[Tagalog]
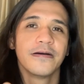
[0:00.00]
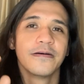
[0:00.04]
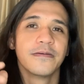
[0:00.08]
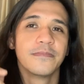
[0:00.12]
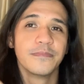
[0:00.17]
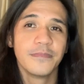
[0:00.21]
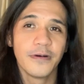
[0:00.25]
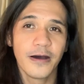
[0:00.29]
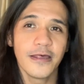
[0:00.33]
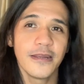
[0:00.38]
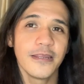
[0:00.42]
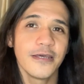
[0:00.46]

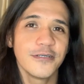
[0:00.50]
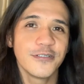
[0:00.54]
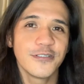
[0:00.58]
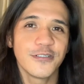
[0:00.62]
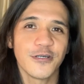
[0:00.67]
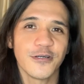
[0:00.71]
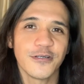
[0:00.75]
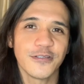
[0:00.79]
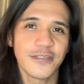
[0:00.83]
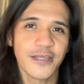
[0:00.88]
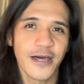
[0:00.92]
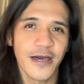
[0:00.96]
manage
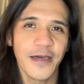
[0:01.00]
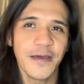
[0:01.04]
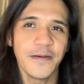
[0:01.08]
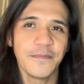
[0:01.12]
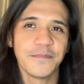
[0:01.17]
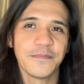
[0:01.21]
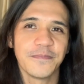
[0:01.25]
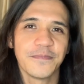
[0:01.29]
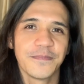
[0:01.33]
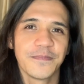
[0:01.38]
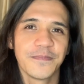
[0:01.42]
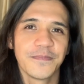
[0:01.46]
your time.
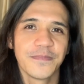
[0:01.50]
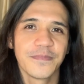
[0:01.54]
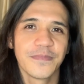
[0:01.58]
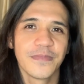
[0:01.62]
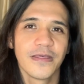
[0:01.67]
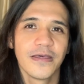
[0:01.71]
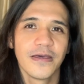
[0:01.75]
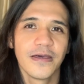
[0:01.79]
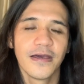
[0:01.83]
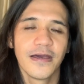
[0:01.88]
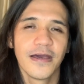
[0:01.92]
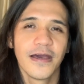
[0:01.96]

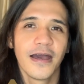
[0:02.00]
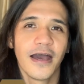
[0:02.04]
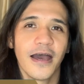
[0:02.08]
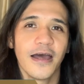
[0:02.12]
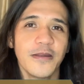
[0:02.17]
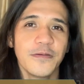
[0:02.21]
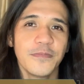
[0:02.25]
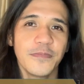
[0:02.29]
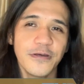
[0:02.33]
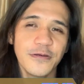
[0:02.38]
Ano ba